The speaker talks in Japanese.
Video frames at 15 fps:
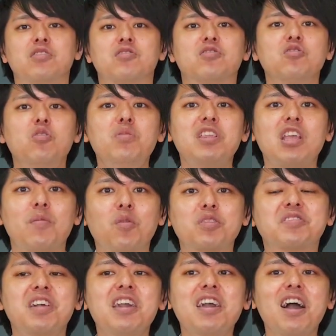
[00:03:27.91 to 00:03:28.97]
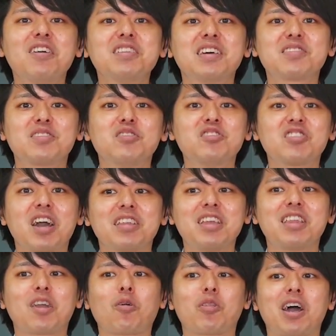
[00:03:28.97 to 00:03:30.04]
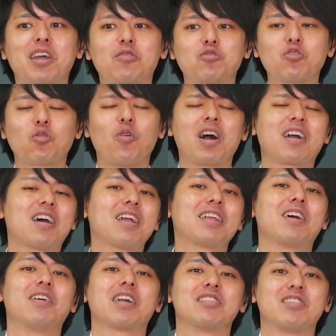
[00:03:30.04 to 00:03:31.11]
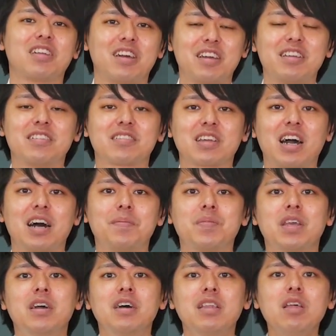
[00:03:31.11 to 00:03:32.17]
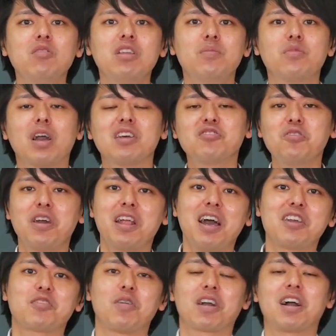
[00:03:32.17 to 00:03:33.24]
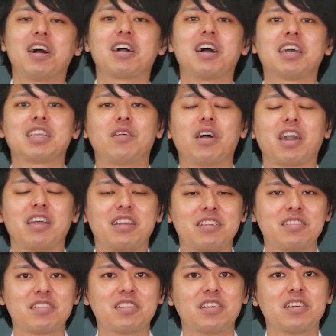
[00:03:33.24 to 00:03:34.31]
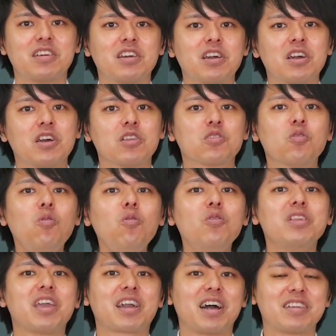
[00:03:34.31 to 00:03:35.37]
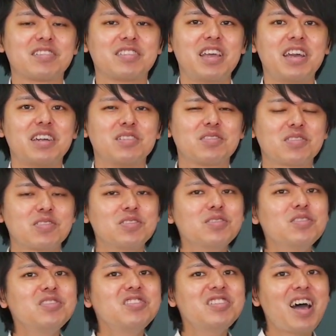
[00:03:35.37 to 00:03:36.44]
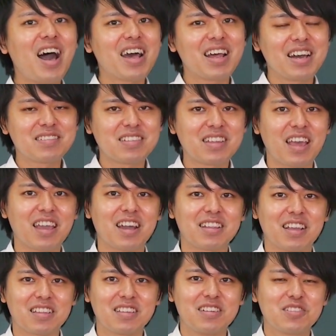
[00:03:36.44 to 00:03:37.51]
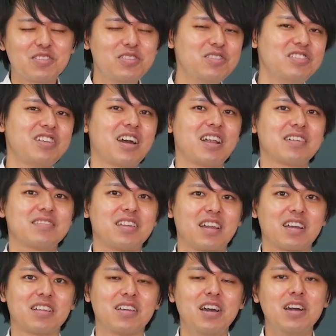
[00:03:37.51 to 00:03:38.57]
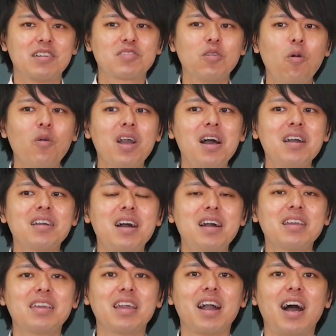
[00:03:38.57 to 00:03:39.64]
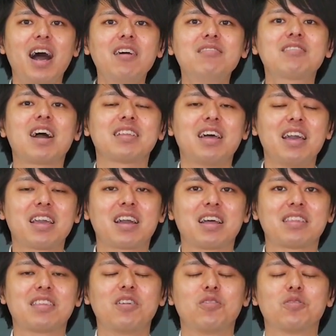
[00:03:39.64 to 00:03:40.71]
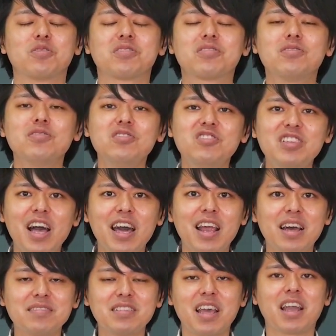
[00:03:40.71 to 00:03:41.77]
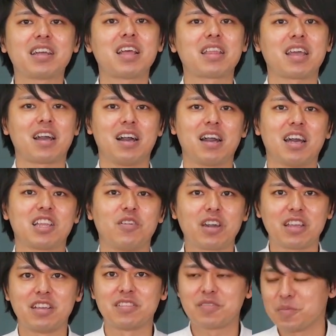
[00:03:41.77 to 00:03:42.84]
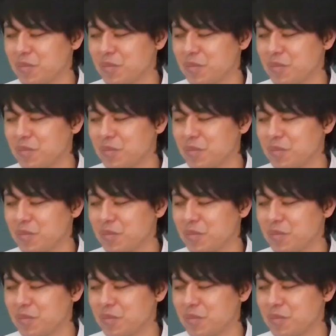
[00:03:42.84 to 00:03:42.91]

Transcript: 図を見ても正確な数字が出てこないとちょっとわからないわけじゃないですか。なので昔の偉い人は考えたわけです。どうにかして数字で表せないかな、数字で表せないかな、相関関係があるかないかっていうのを数字で表せないかなって考えたわけで